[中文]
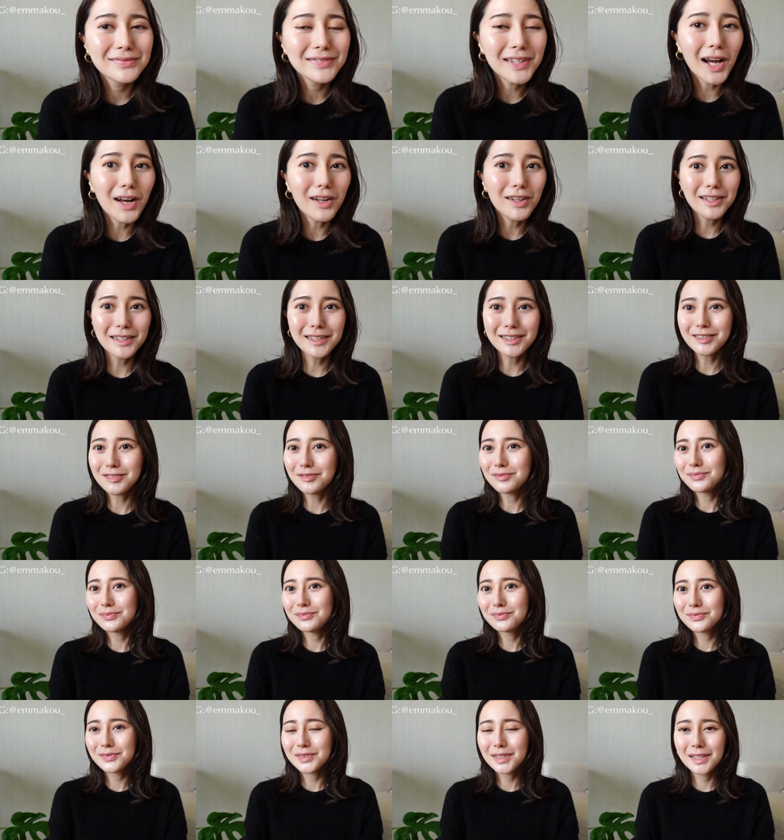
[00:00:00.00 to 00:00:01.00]
好了，
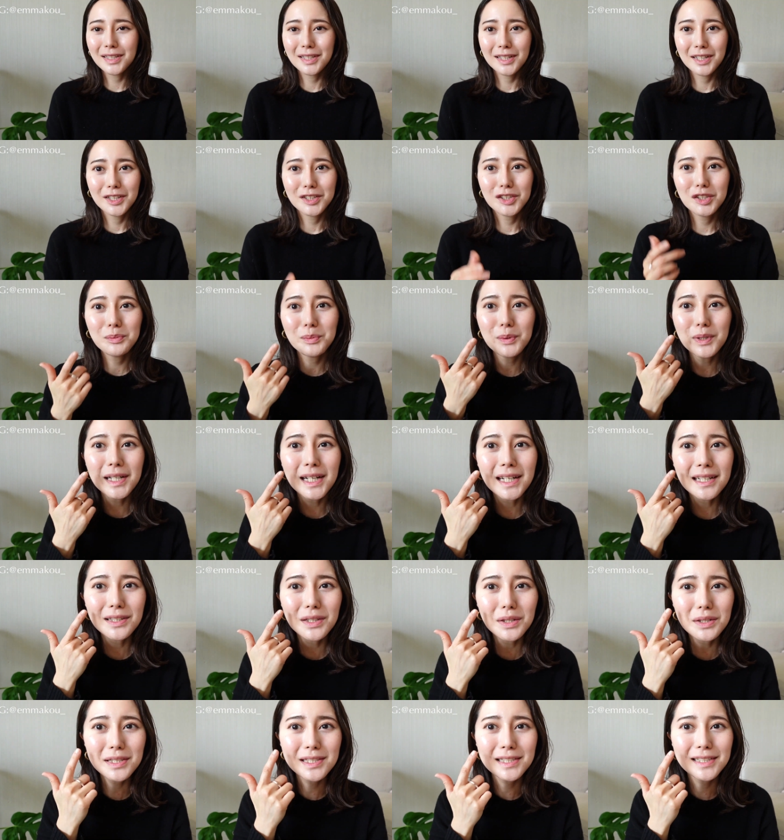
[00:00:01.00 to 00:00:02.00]
有没有
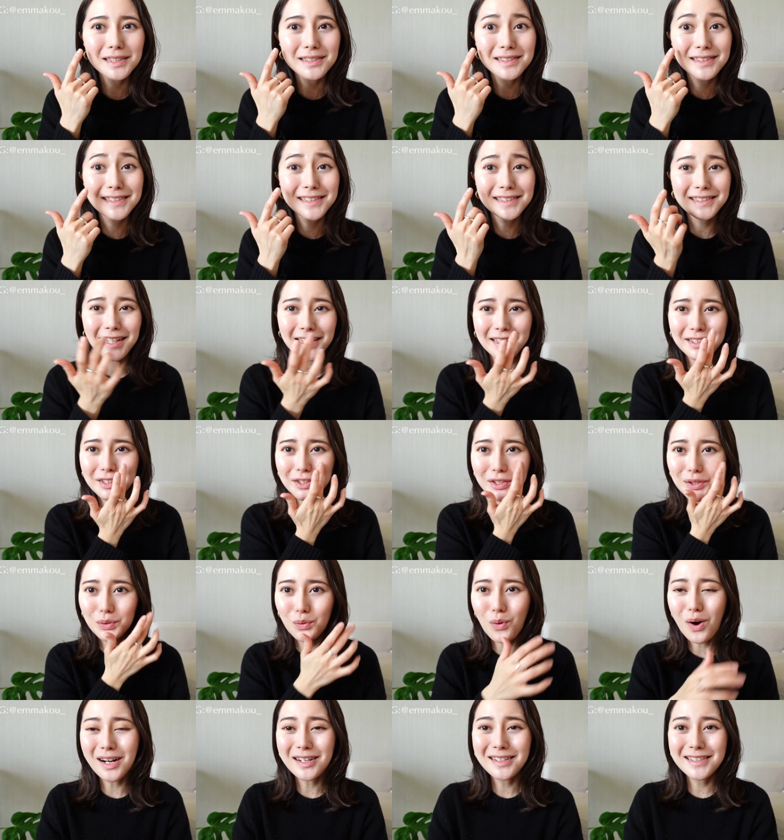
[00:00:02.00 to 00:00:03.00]
看到这个自然的
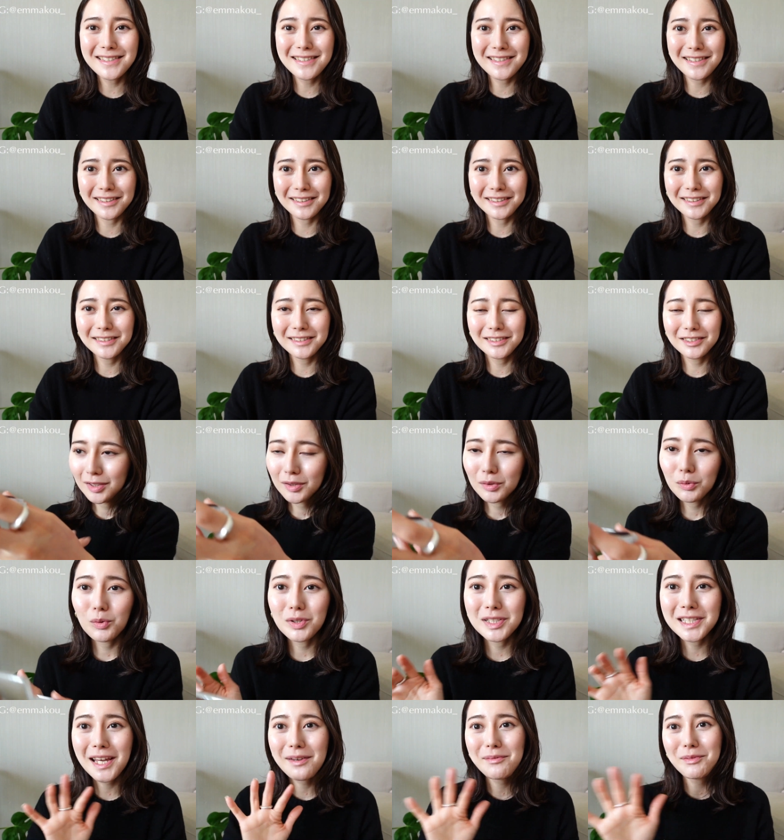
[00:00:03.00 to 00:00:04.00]
光泽？
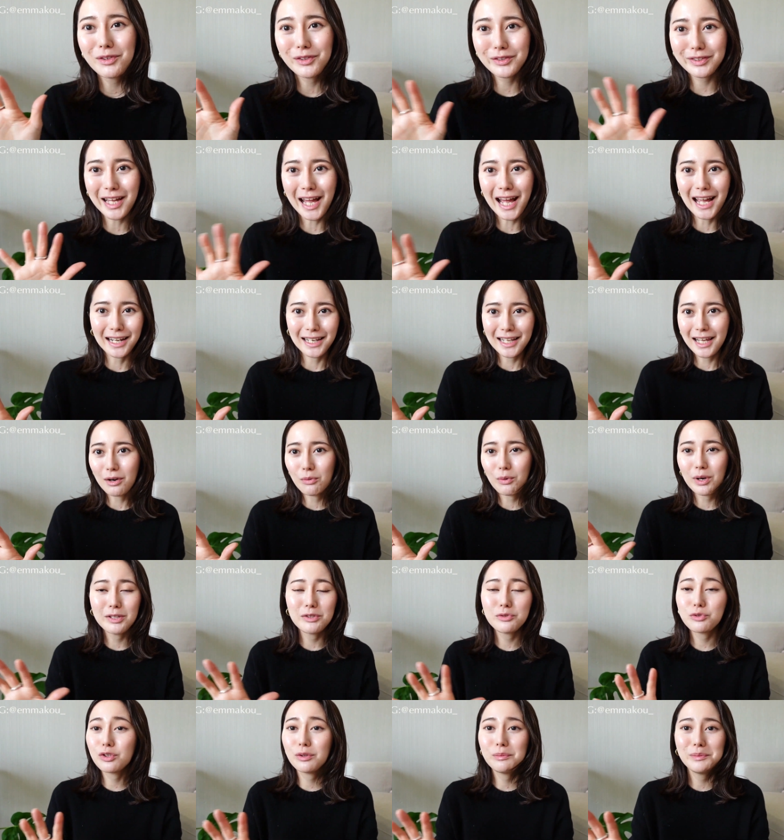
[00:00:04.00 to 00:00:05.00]
我现在没有打亮，
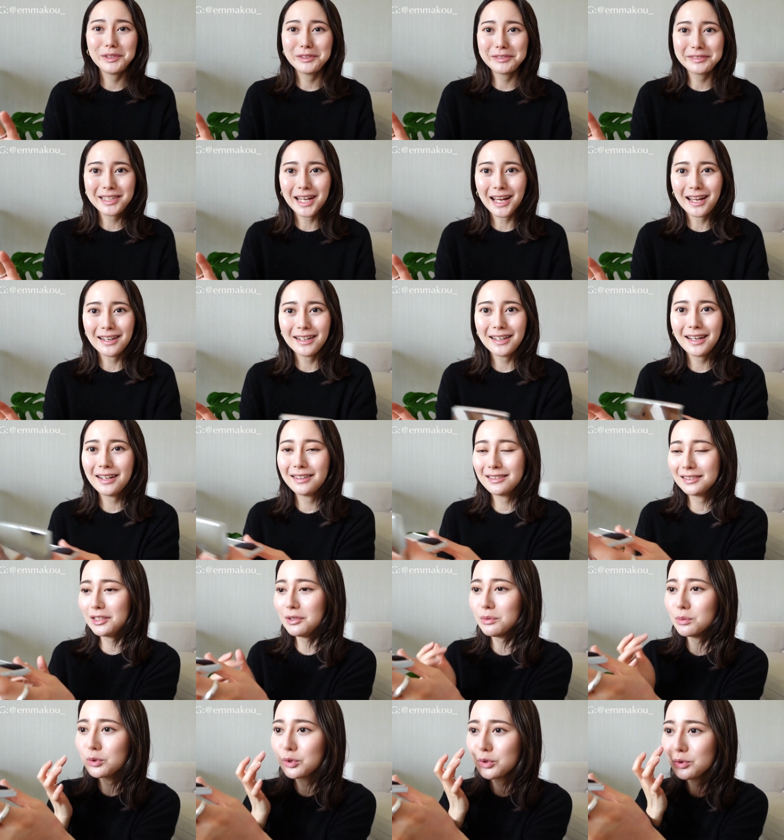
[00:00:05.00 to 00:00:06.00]
完全没有打亮。
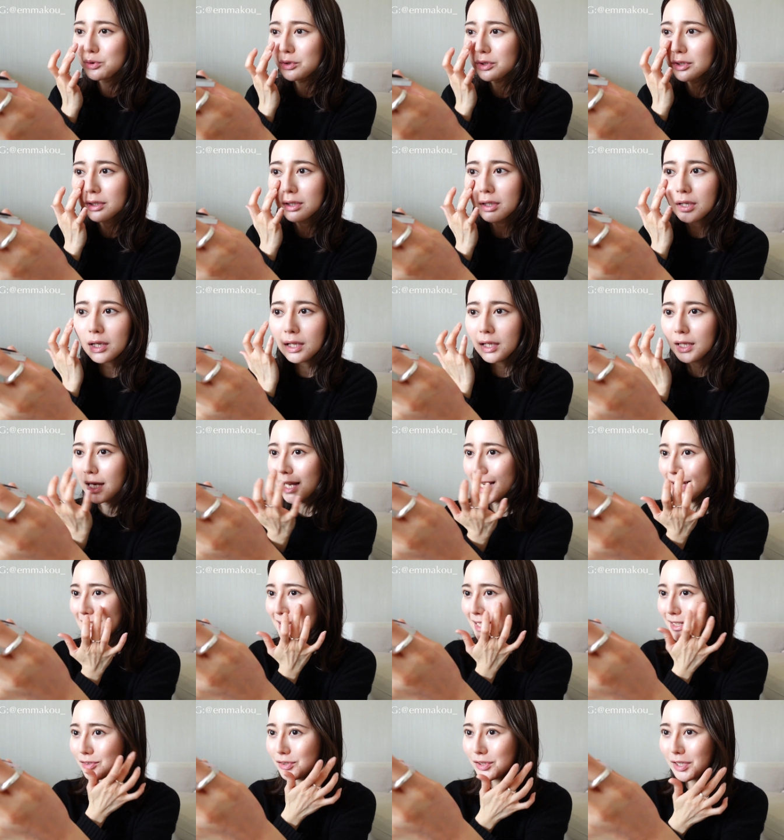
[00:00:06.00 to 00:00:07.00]
那我就觉得它
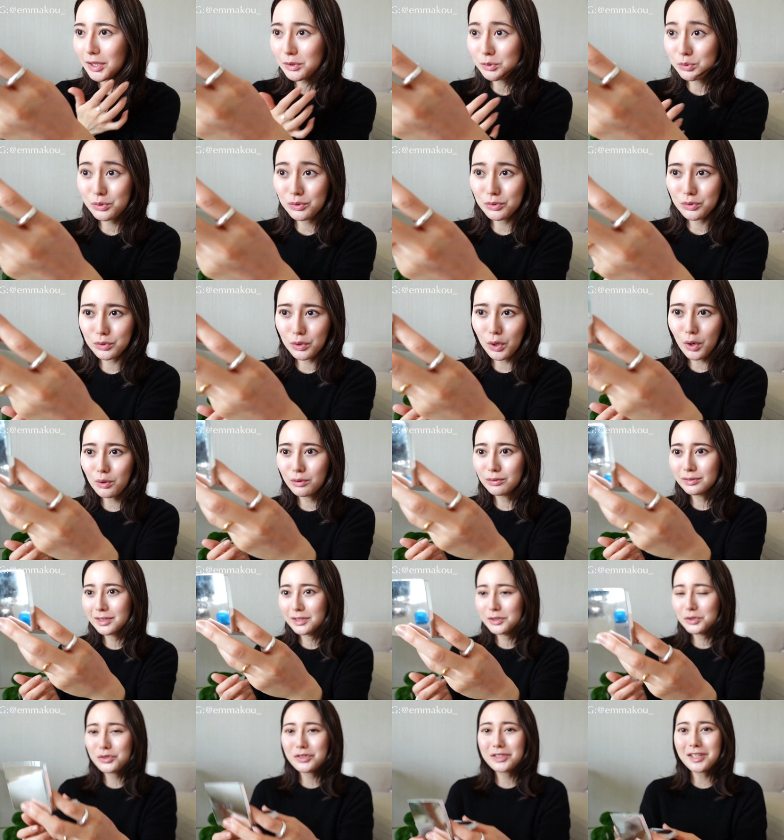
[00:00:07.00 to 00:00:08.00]
上上去之后
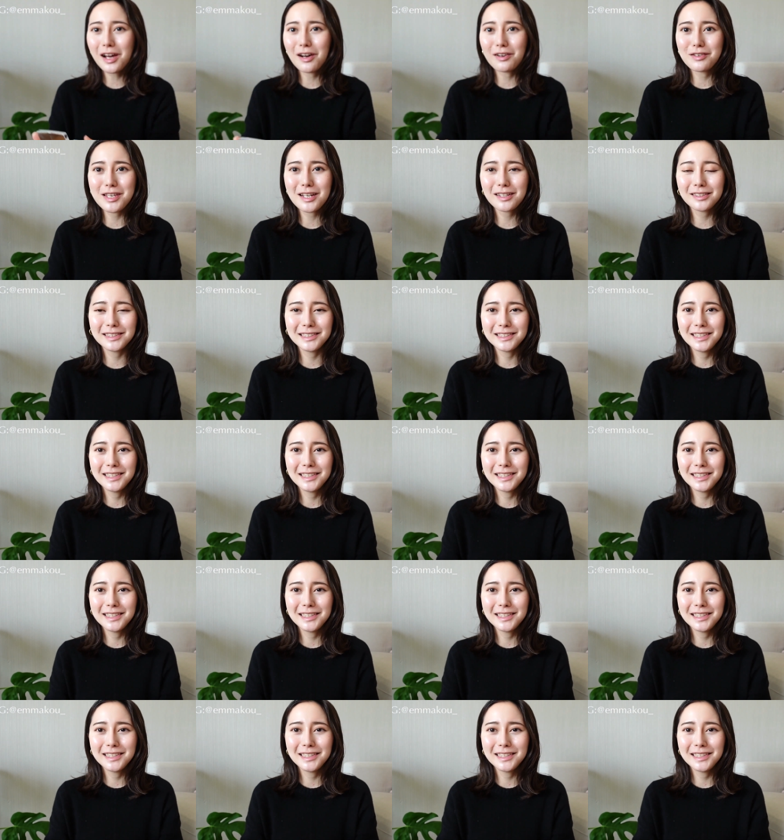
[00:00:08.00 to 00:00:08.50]
呢，就是好像